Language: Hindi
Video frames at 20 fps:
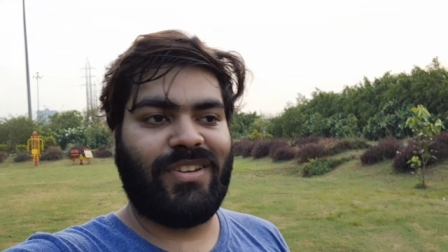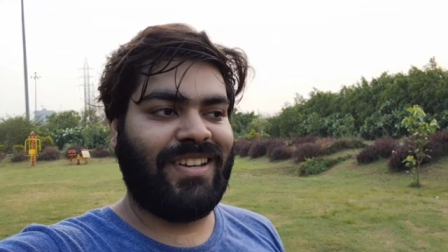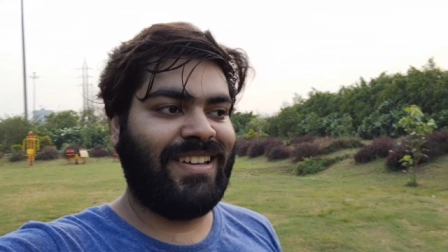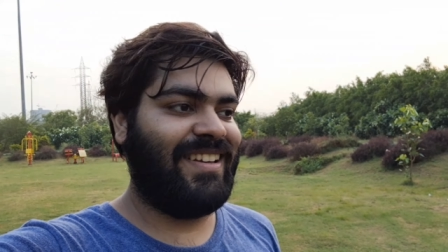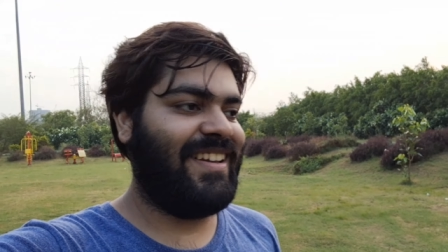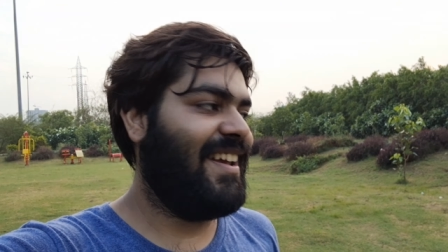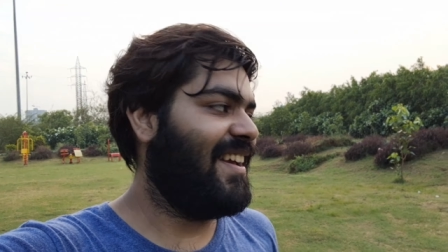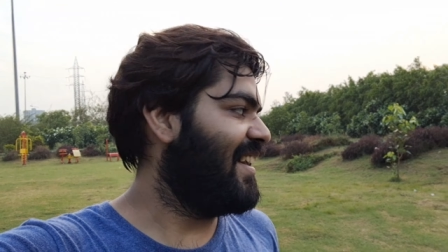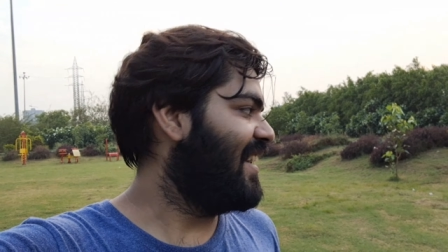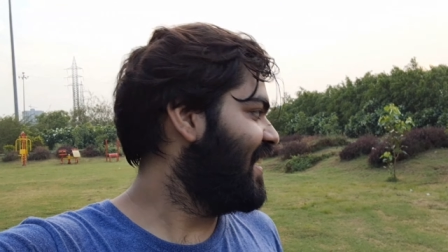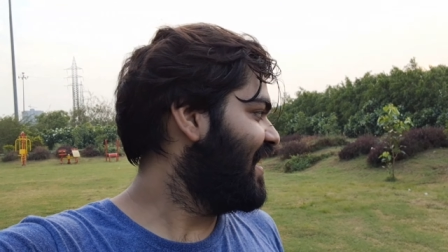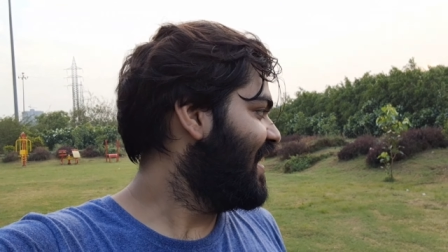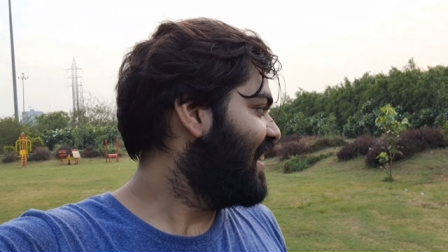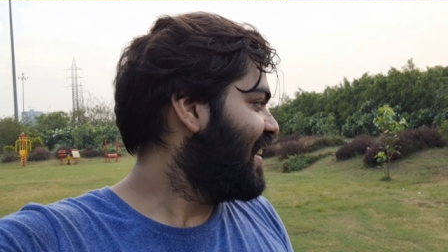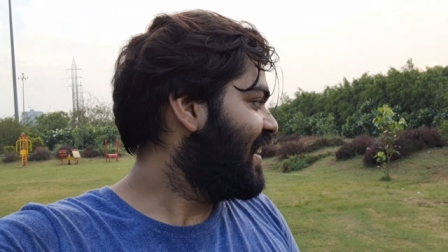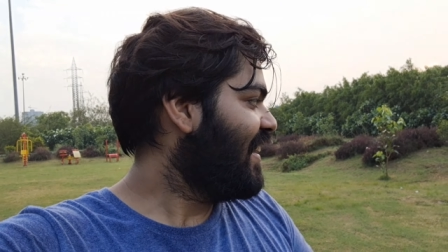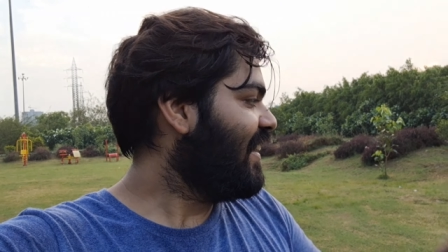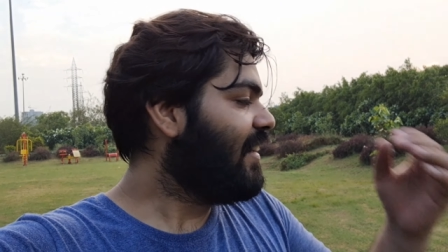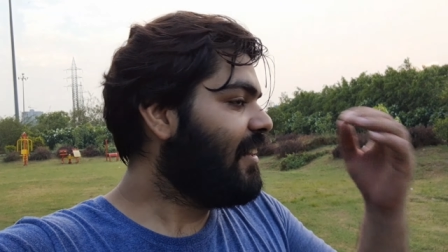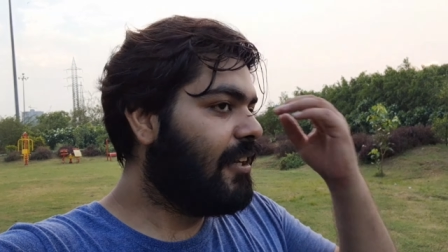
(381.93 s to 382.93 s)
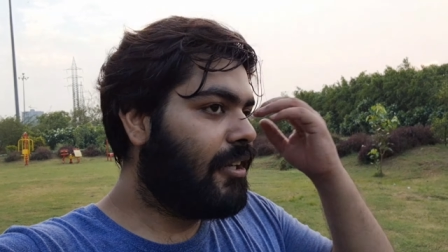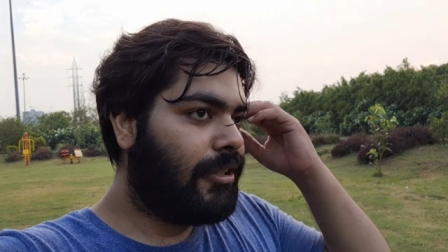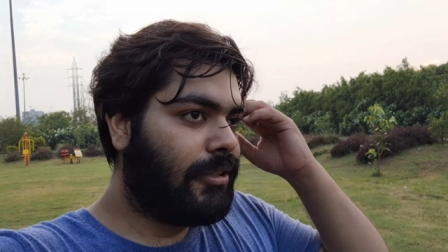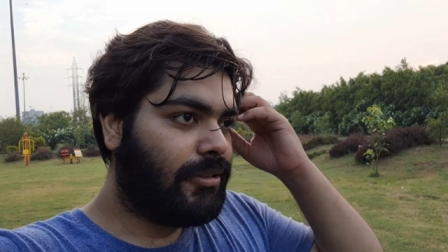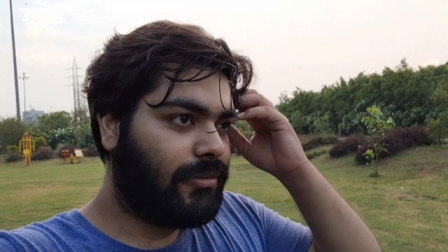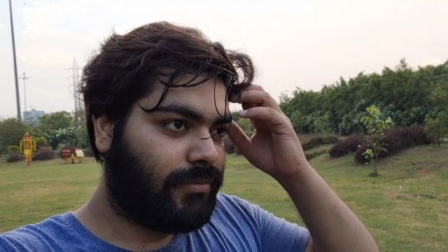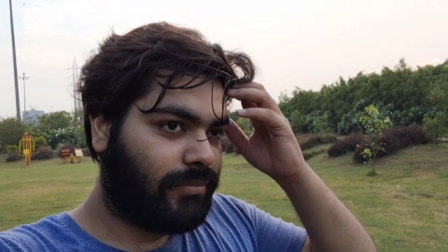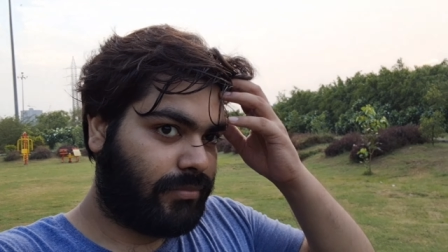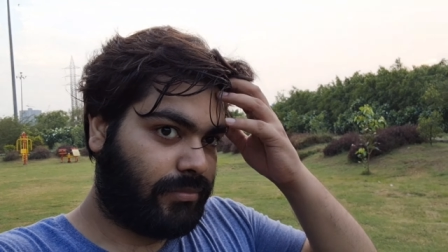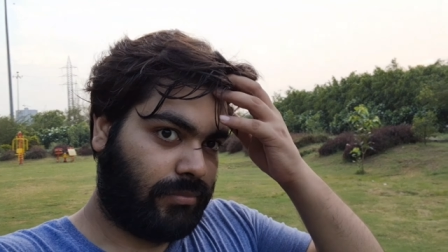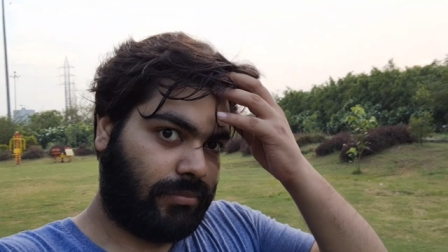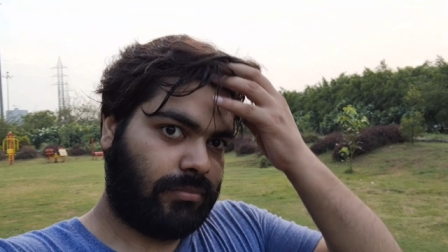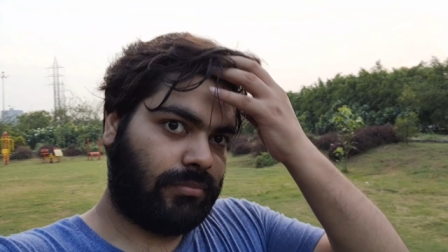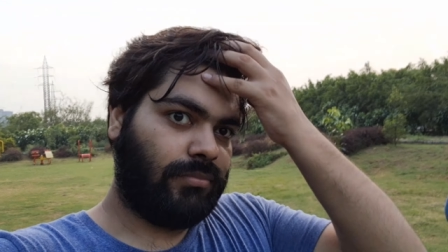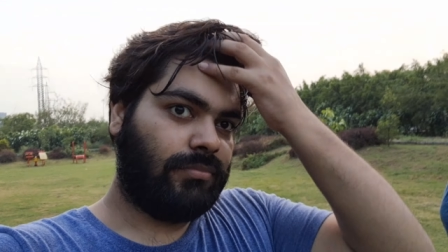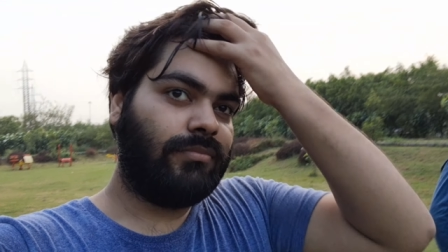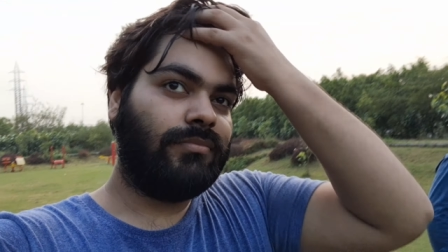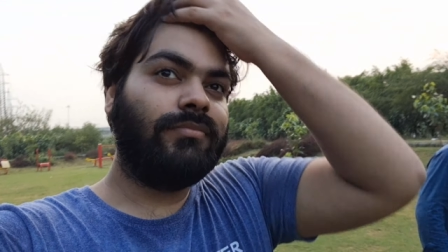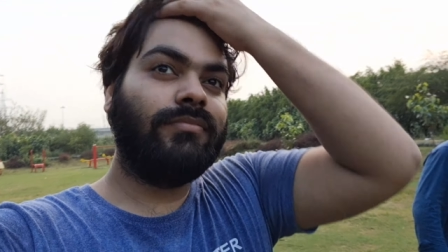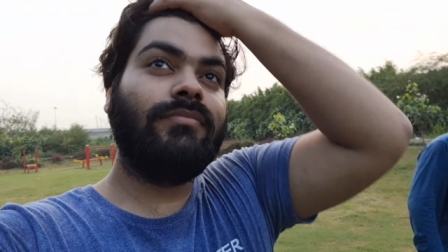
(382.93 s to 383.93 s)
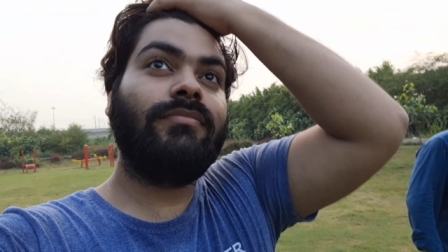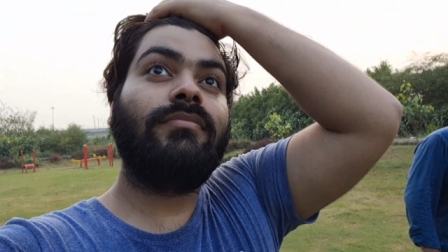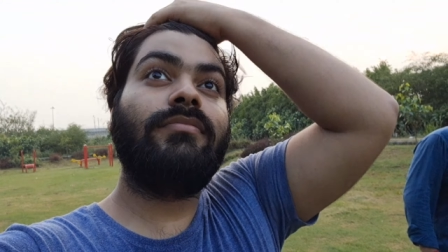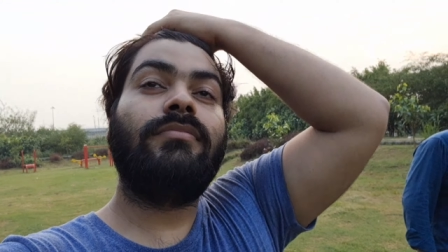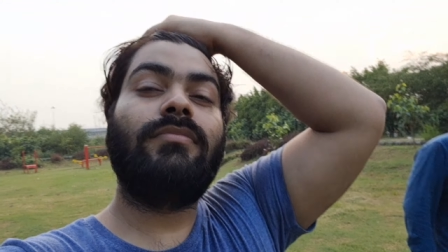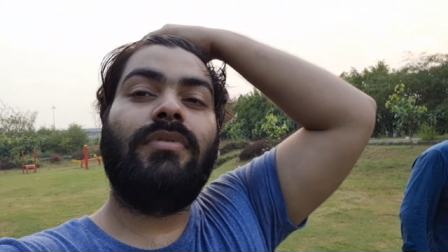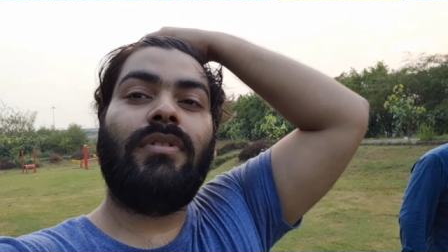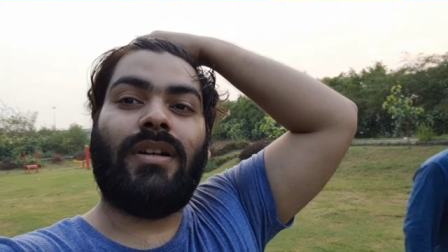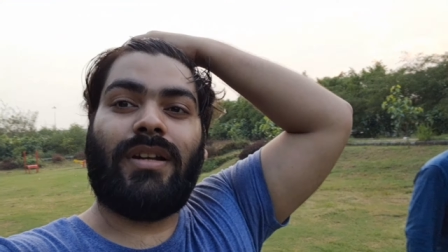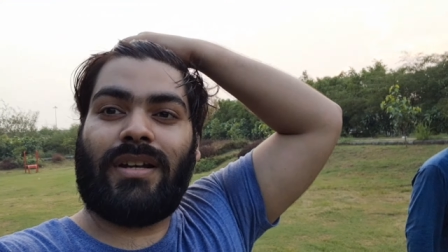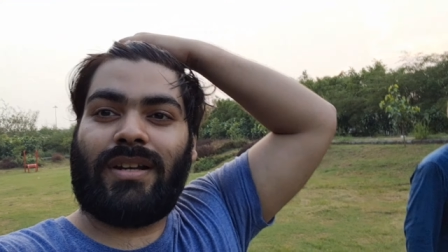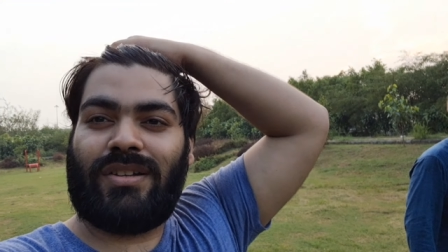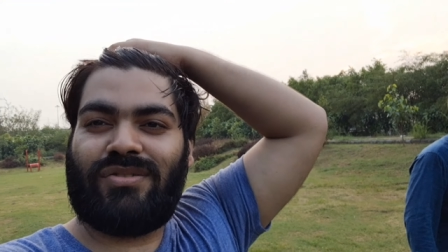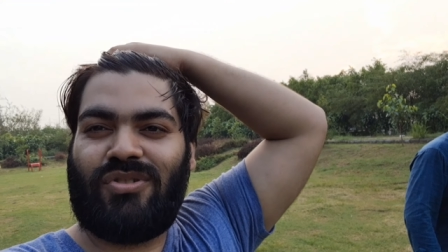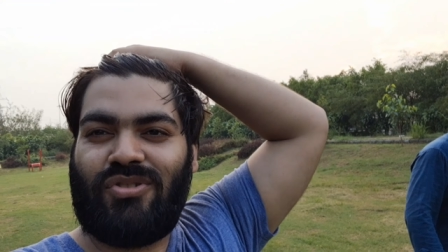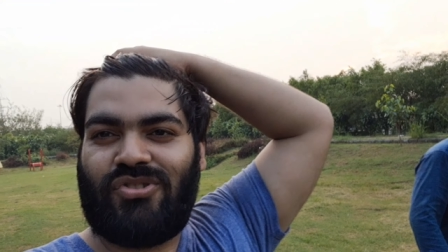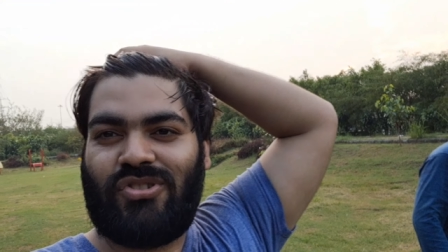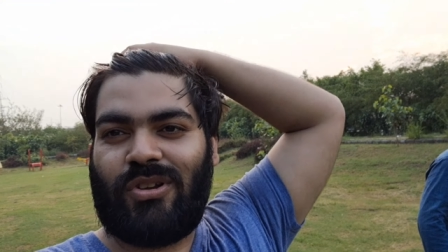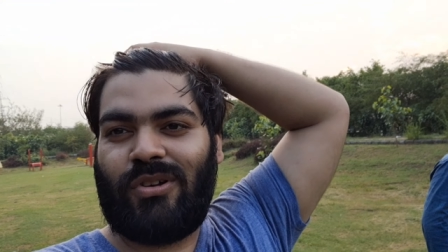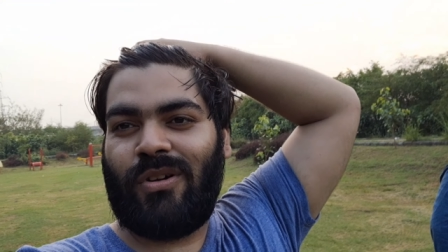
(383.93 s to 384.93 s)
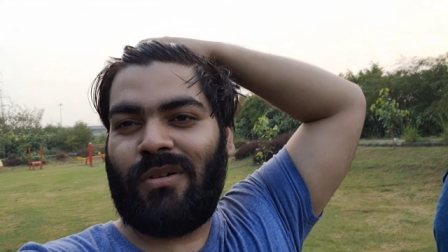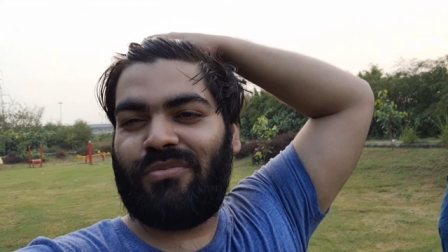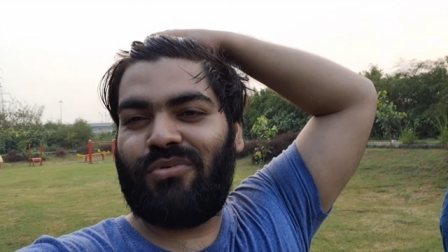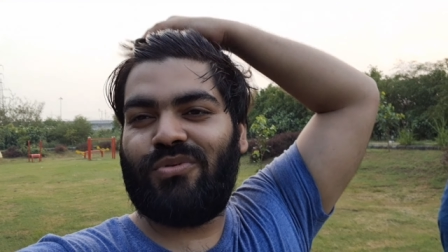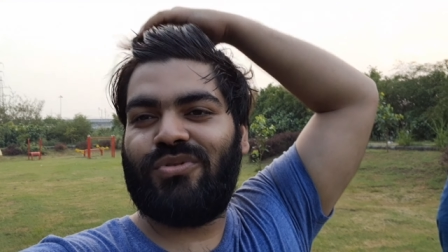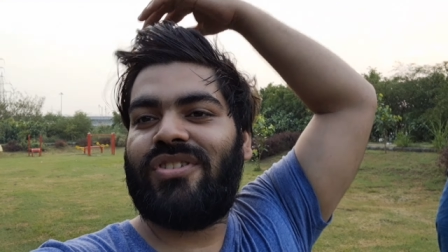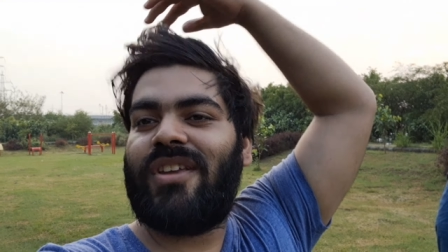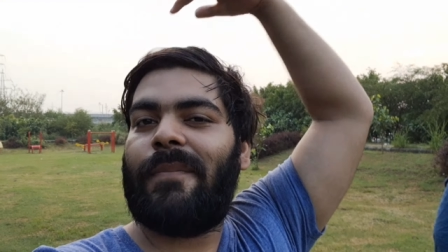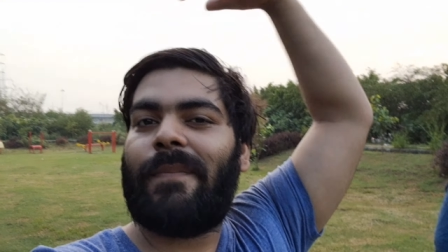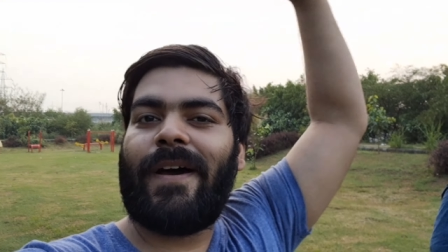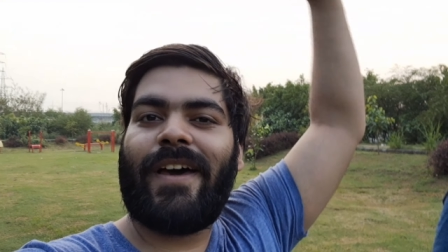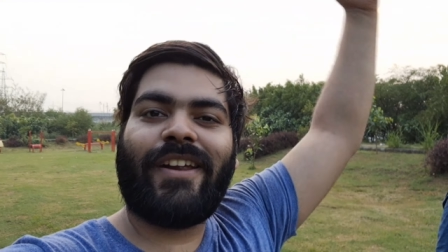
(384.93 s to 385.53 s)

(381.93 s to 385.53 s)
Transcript: नहीं है तो चलो दूसरे